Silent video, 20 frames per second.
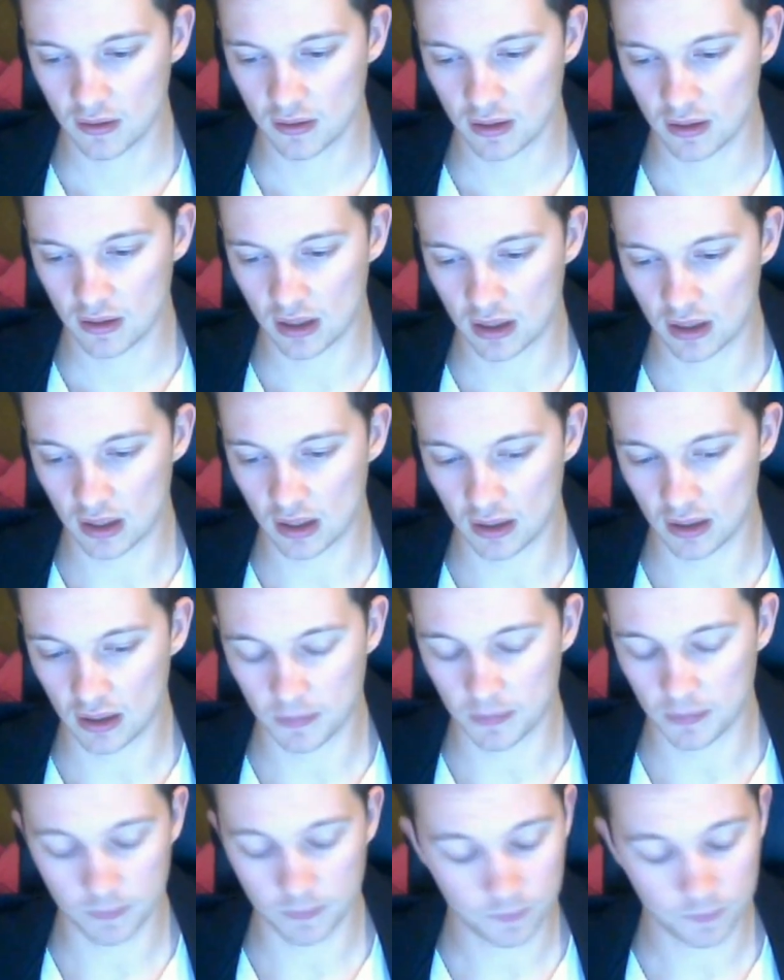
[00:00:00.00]

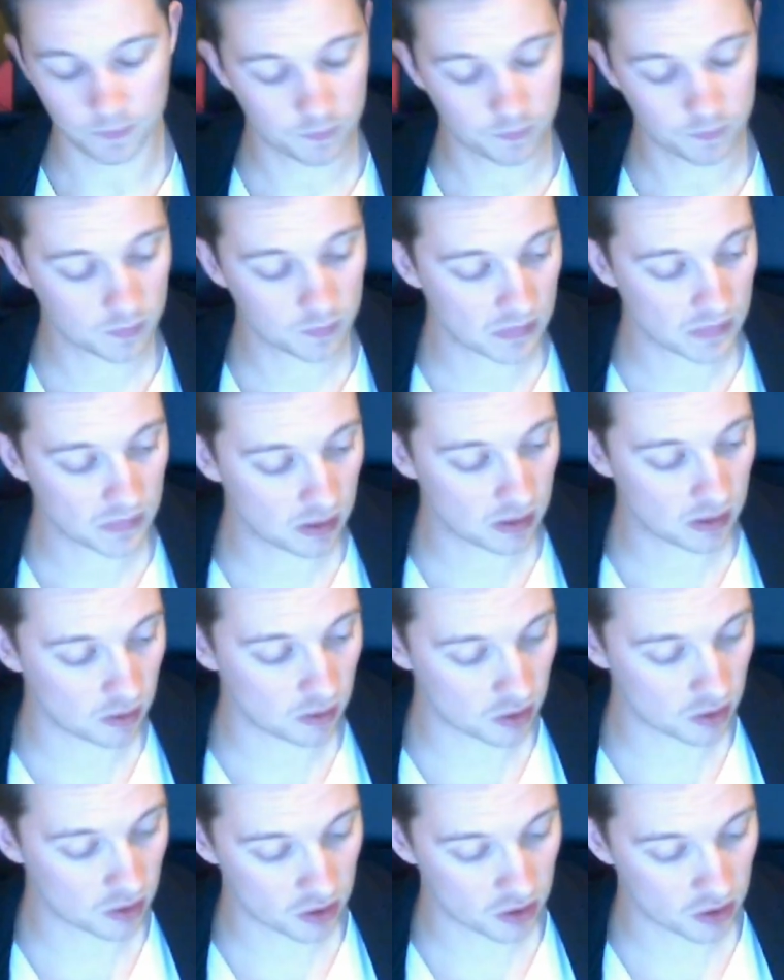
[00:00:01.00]
no
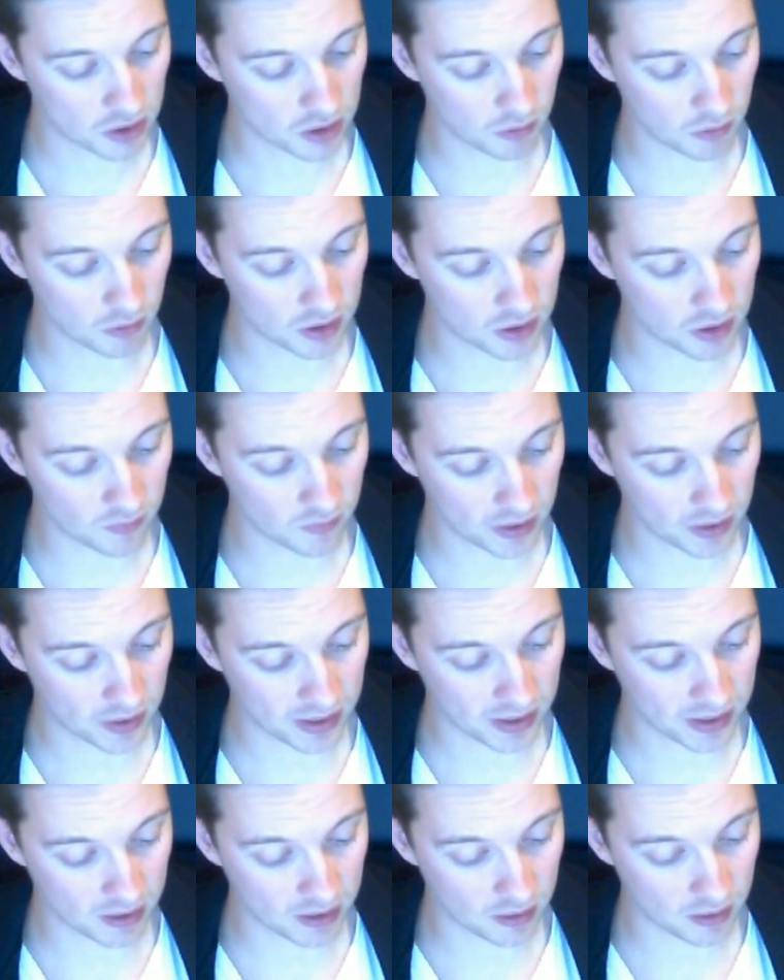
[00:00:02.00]
estoy seguro si fue
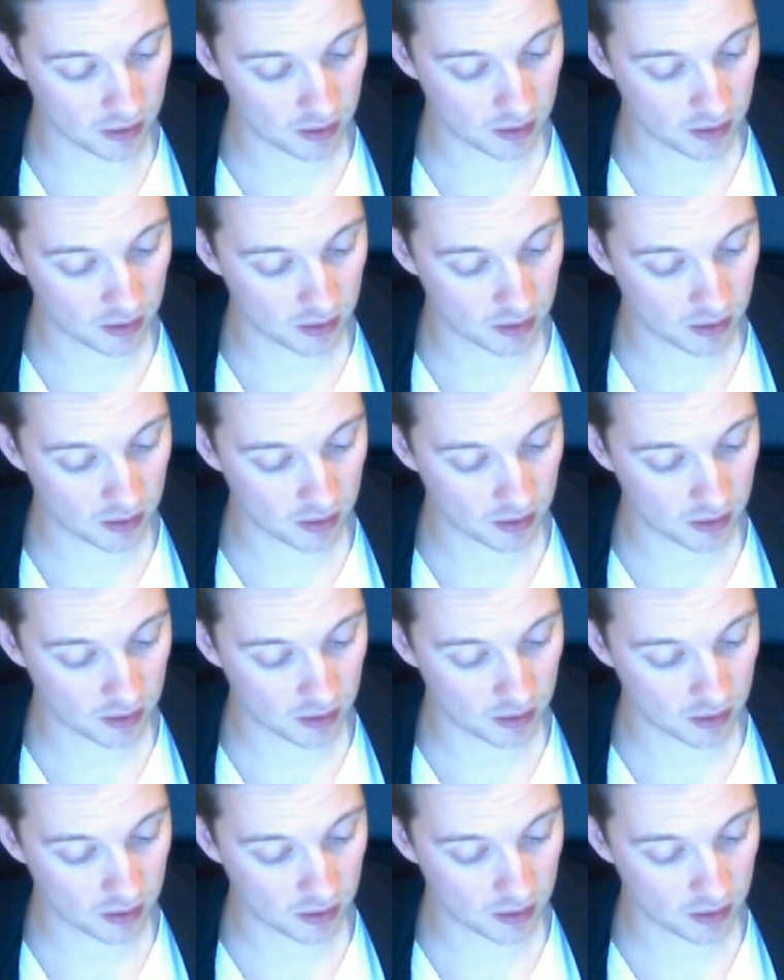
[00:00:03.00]
ayer.